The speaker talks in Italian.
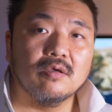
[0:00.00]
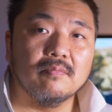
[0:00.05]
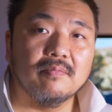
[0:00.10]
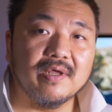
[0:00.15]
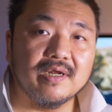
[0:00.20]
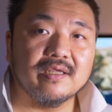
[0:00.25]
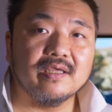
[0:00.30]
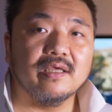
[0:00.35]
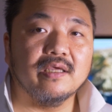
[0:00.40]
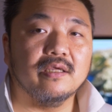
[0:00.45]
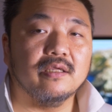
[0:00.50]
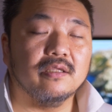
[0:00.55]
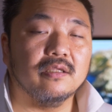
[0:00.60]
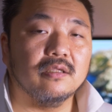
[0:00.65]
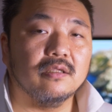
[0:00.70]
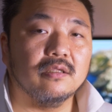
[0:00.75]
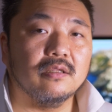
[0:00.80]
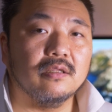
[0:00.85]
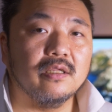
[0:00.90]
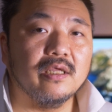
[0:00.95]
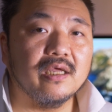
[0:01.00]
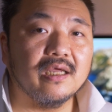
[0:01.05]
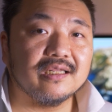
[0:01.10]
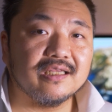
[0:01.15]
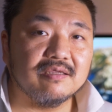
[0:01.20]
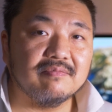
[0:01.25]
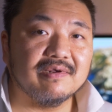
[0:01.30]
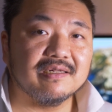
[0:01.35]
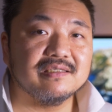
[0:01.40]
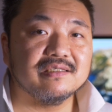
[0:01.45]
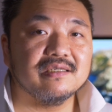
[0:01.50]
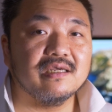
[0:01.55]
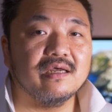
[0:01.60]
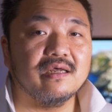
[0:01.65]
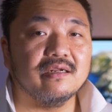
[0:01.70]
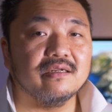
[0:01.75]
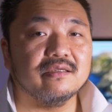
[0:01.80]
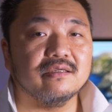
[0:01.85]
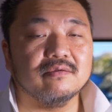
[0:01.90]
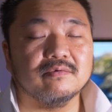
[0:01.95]
Perché le arti
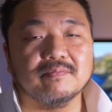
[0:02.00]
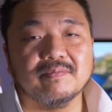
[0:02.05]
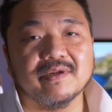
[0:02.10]
marziali,